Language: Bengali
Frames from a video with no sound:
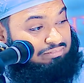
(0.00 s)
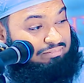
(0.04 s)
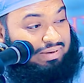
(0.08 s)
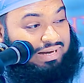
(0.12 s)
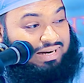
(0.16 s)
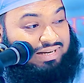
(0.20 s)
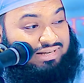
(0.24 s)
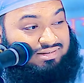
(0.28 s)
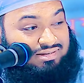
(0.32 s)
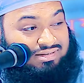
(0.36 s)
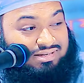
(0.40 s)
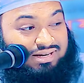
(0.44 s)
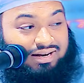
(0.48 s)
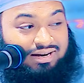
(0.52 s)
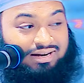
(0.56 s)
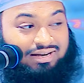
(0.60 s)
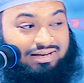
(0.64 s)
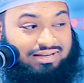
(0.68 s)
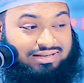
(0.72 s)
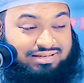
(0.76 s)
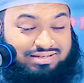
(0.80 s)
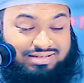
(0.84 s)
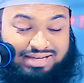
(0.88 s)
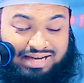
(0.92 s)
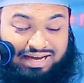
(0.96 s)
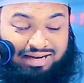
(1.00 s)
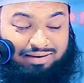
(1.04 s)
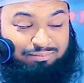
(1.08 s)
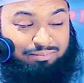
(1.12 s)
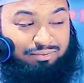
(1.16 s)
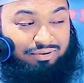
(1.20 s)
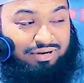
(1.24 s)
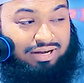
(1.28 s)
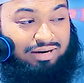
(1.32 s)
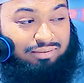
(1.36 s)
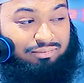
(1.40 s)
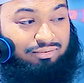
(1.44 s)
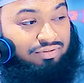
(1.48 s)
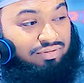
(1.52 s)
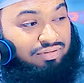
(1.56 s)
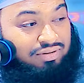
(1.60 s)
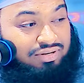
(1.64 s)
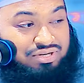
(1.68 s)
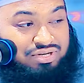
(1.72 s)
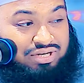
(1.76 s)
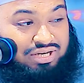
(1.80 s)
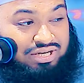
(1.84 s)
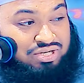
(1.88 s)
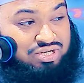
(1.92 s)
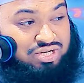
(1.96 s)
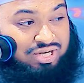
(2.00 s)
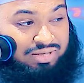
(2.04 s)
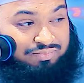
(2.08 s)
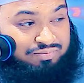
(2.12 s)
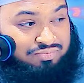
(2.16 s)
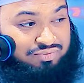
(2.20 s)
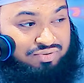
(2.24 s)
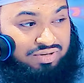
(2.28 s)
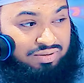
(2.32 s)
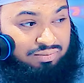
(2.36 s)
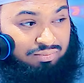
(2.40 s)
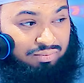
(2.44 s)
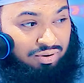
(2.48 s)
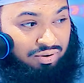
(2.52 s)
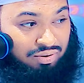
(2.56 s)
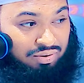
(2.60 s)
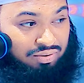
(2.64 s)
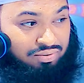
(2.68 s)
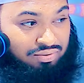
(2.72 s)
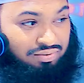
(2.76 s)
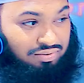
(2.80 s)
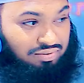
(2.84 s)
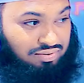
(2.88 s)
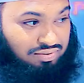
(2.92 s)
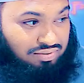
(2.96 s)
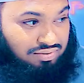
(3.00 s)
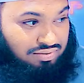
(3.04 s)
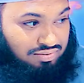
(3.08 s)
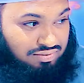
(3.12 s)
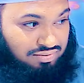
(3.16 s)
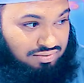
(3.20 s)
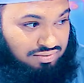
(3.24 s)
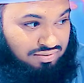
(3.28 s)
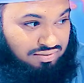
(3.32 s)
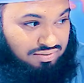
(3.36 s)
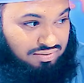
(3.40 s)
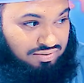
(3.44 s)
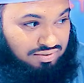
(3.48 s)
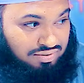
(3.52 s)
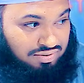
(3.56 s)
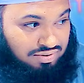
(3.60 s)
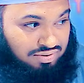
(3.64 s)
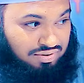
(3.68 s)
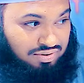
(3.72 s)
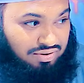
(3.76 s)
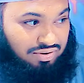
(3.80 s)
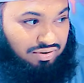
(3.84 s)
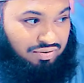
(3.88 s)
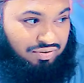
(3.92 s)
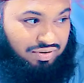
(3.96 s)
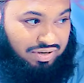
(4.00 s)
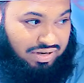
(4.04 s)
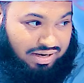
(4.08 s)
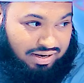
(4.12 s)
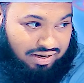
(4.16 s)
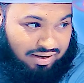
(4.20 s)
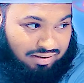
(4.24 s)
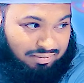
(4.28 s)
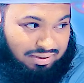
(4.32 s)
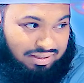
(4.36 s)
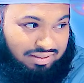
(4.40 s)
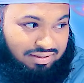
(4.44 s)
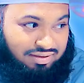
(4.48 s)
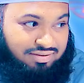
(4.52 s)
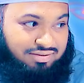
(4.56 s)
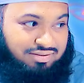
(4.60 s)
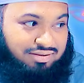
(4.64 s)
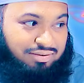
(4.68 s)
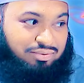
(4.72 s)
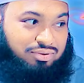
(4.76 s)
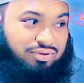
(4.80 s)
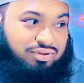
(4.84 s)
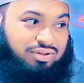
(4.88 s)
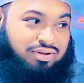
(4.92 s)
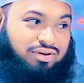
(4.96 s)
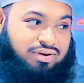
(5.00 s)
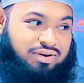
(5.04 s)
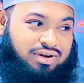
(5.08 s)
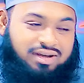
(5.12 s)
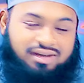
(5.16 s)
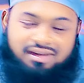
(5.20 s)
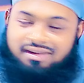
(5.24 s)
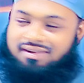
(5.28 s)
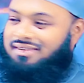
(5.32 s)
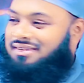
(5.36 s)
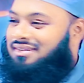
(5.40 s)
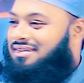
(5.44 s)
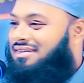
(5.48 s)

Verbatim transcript: ব্যারিস্টার চাইরপোলার মধ্যে যেটা সবচেয়ে বলদ ওইটার এনে মাদ্রাসায় ভর্তি করায়